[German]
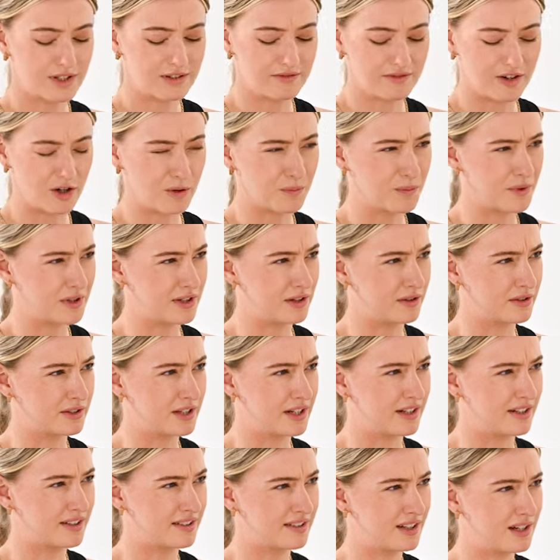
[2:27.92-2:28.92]
Warum genau
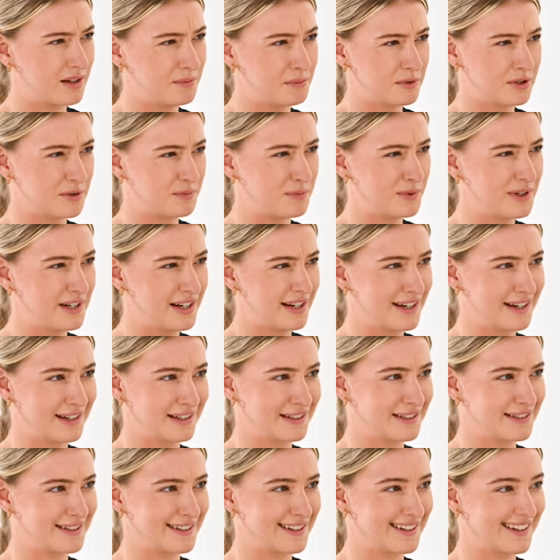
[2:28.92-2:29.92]
Tennisarm? Ich spiele ja
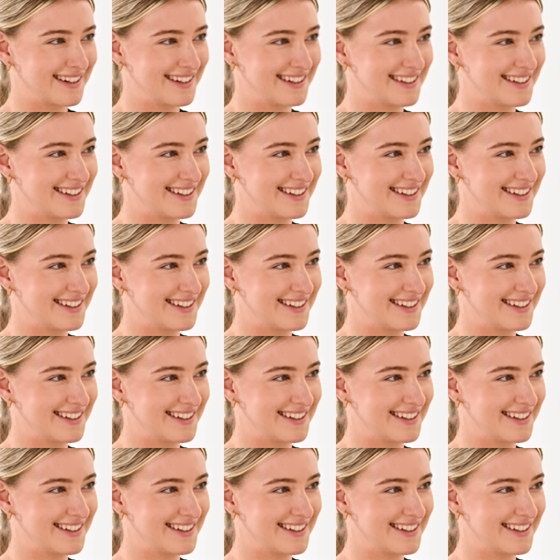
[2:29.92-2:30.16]
eigentlich gar kein